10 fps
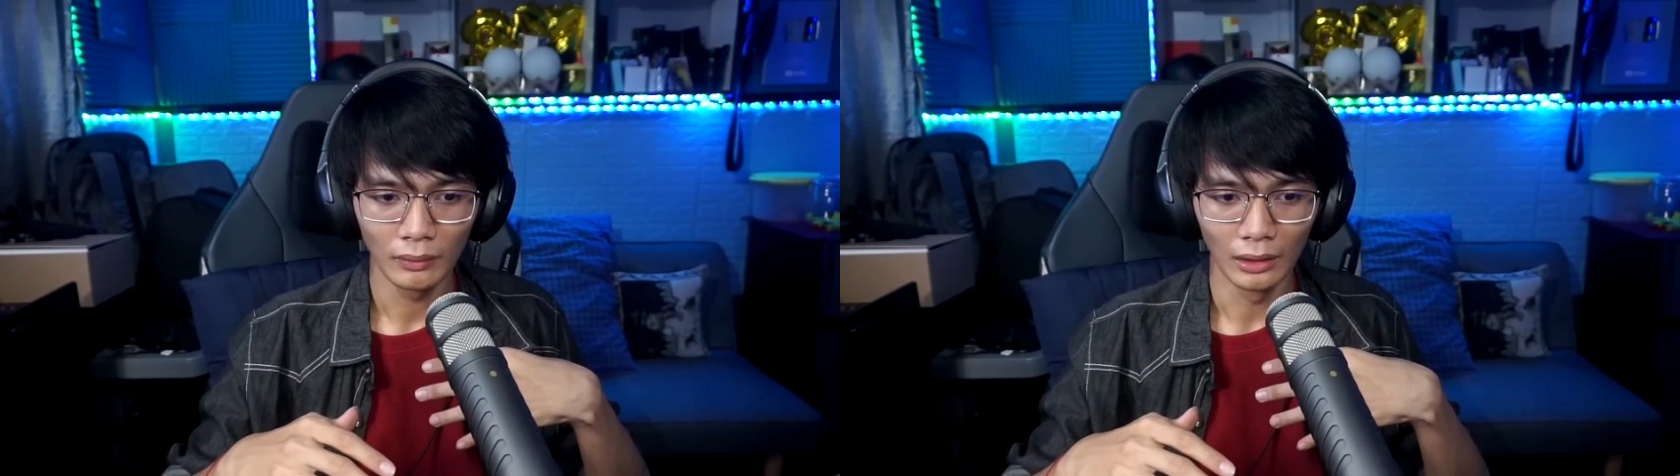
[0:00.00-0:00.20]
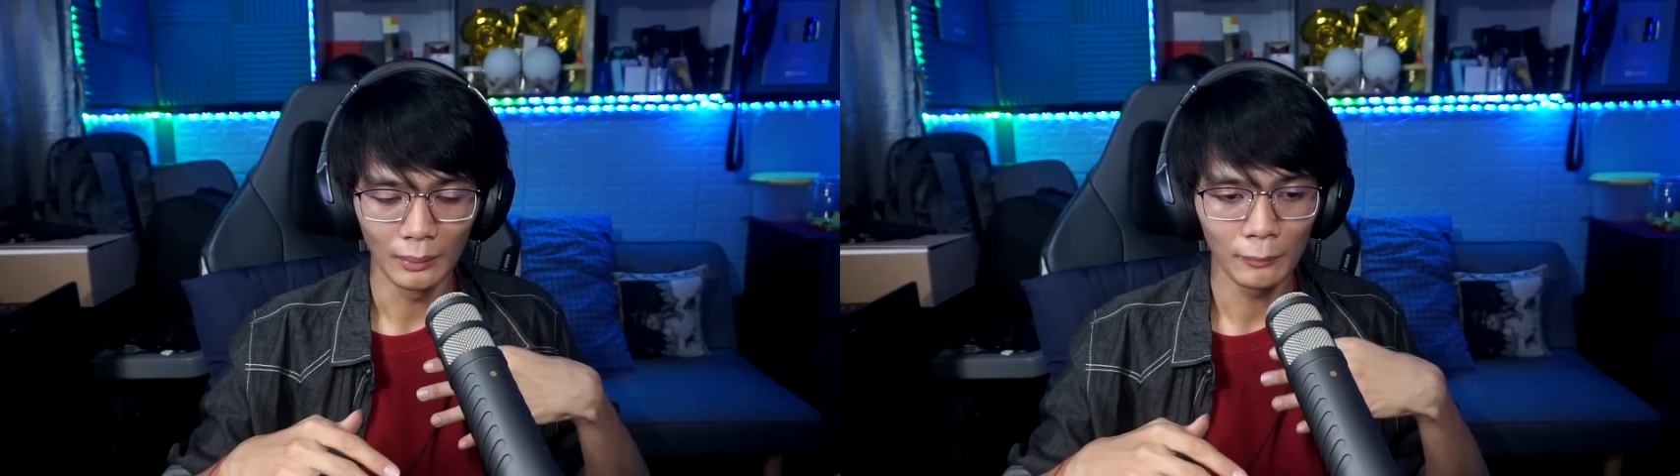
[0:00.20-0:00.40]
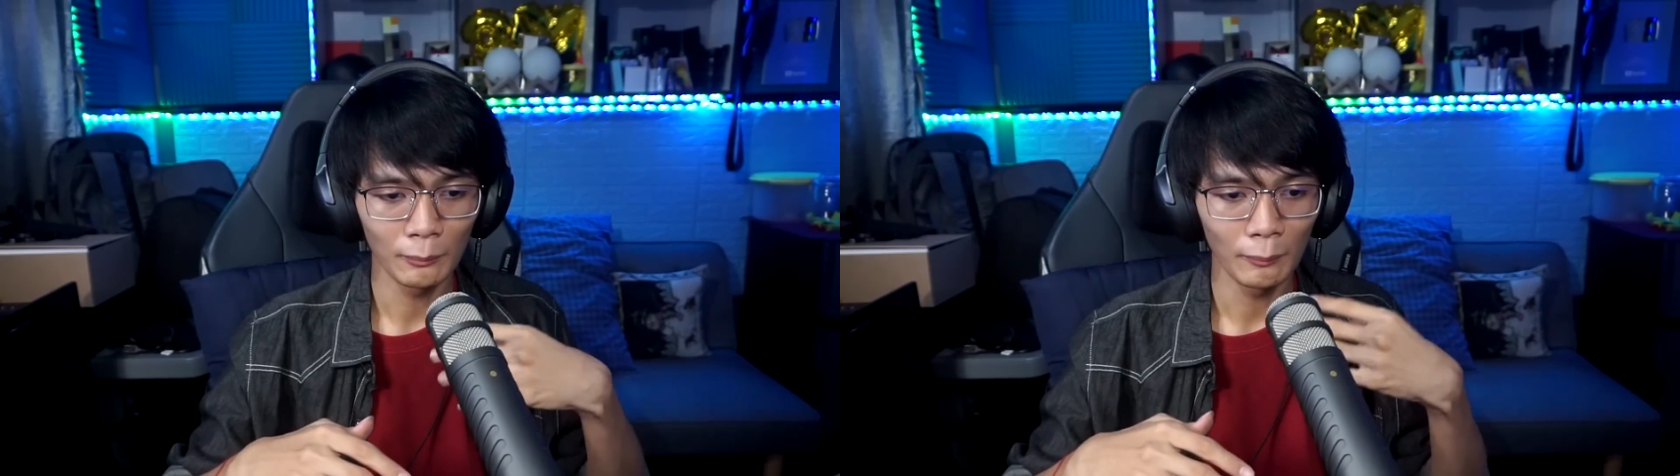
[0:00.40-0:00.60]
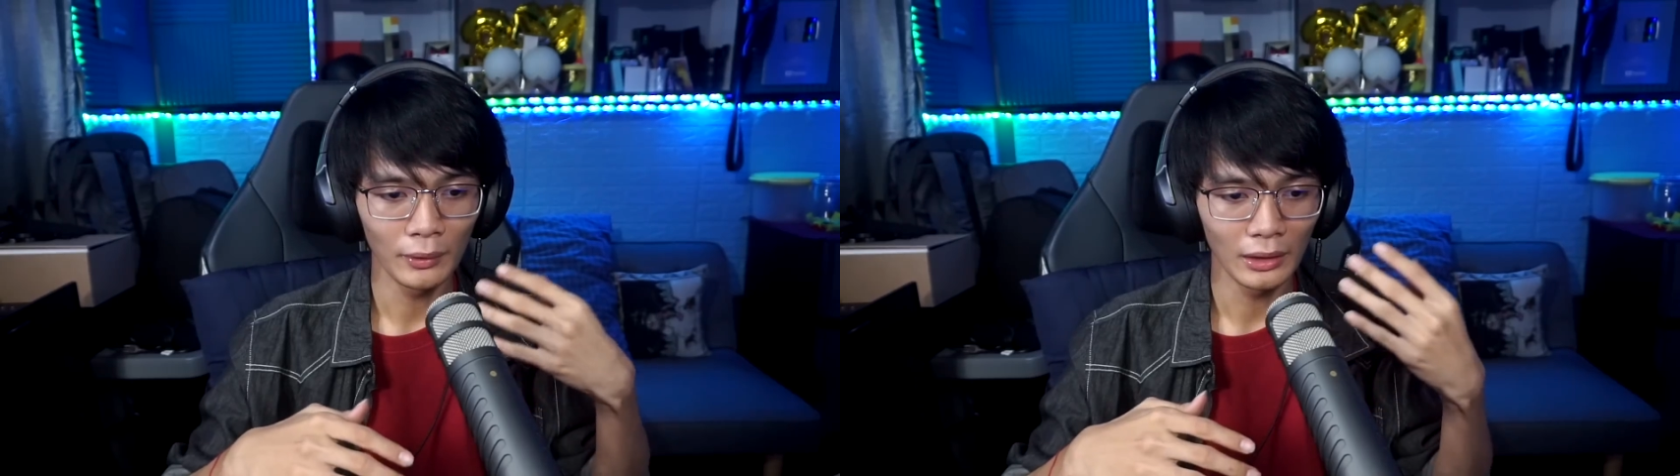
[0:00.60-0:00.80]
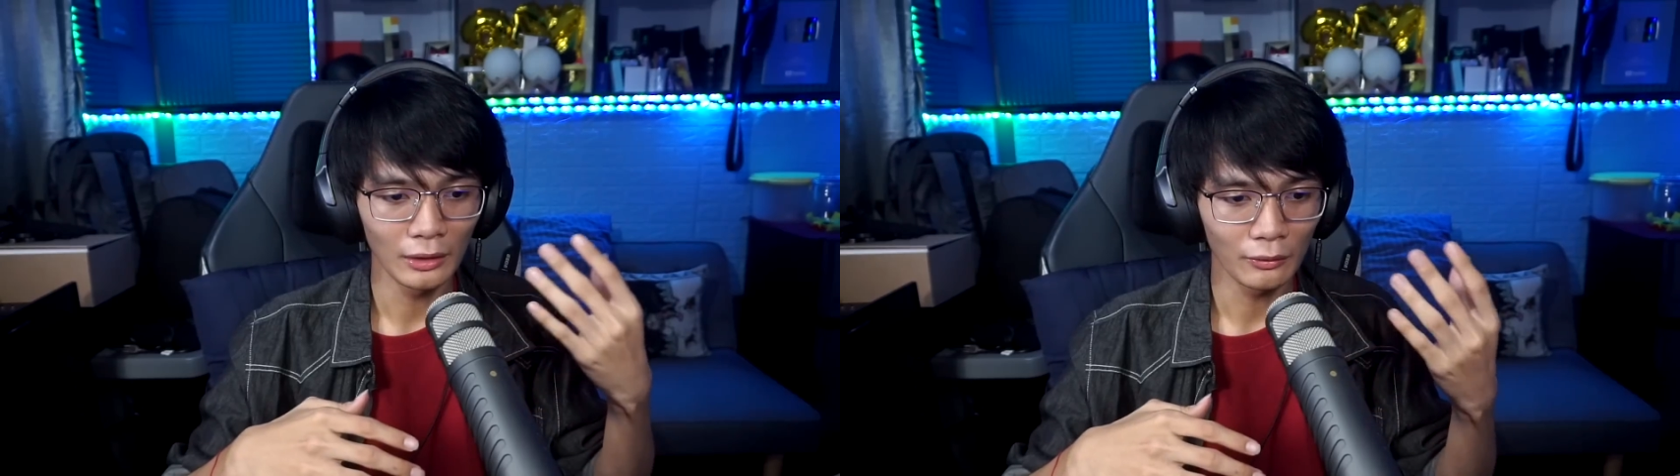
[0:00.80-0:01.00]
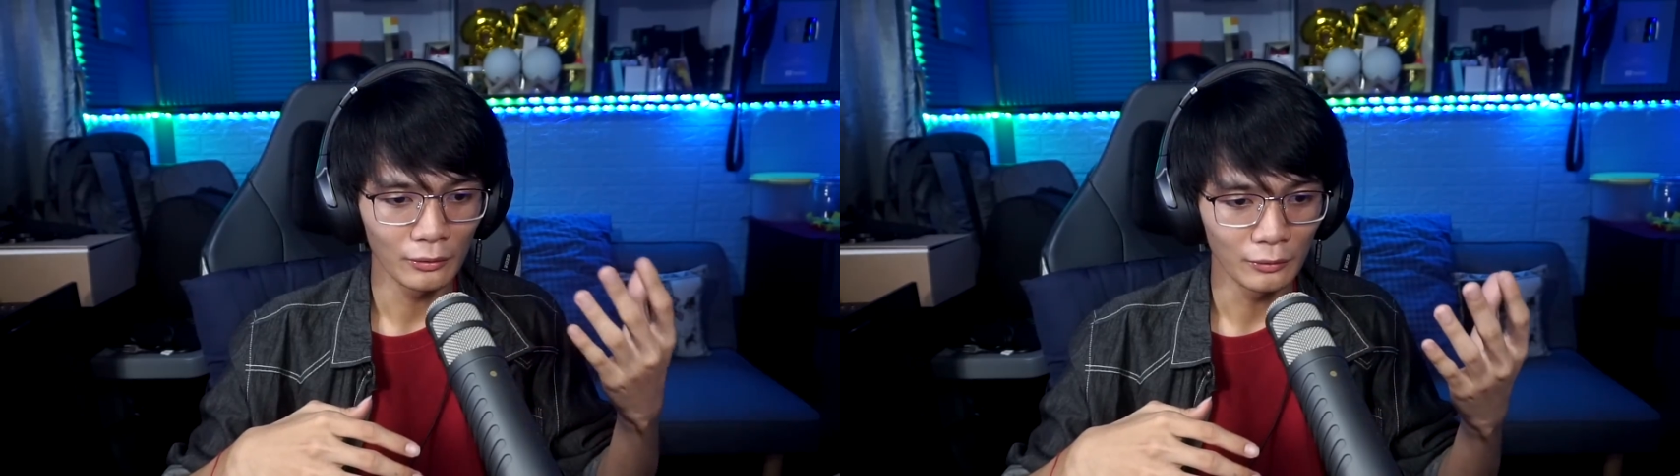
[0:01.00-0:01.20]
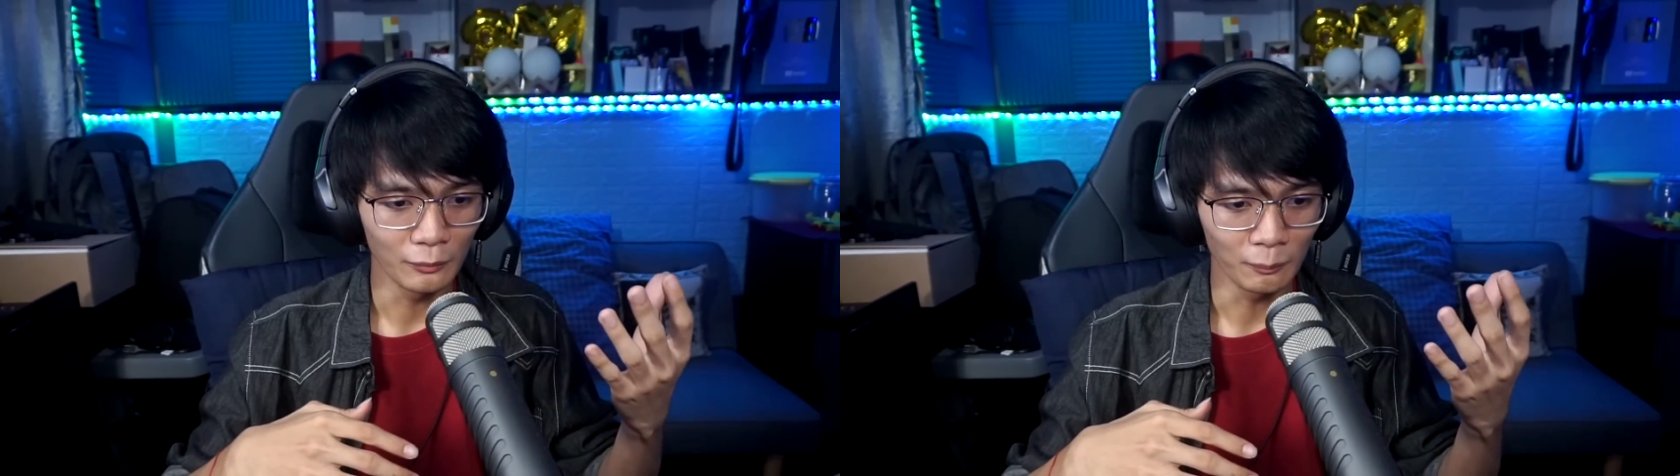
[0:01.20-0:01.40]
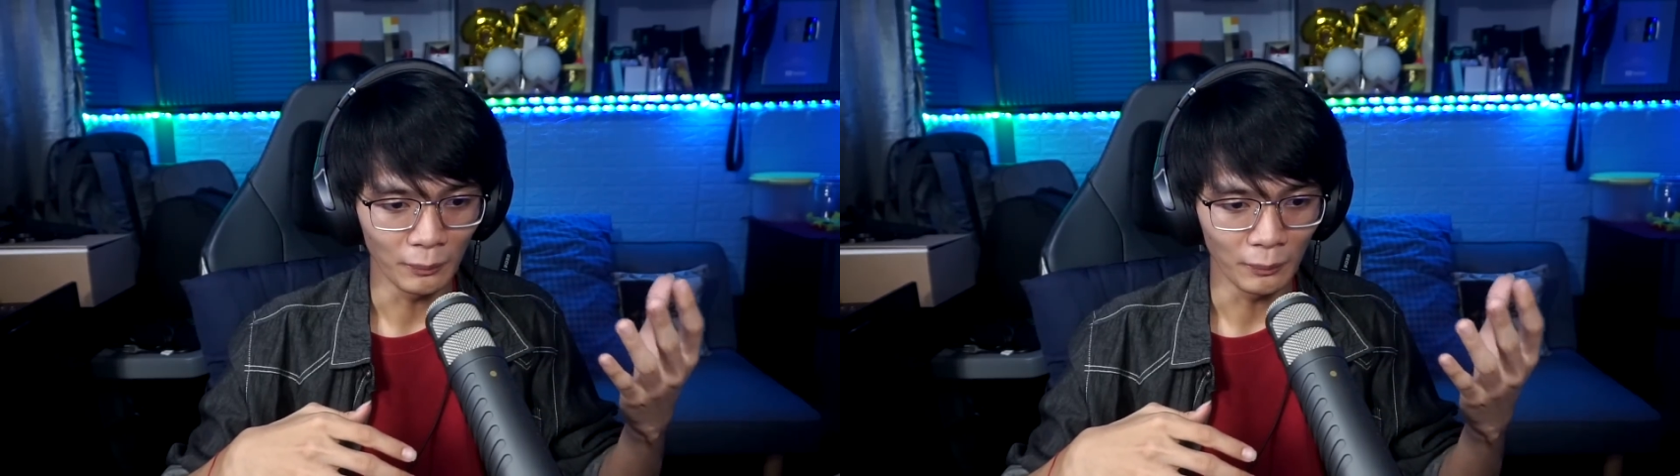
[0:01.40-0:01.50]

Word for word: alam mo yung mabigay ko yung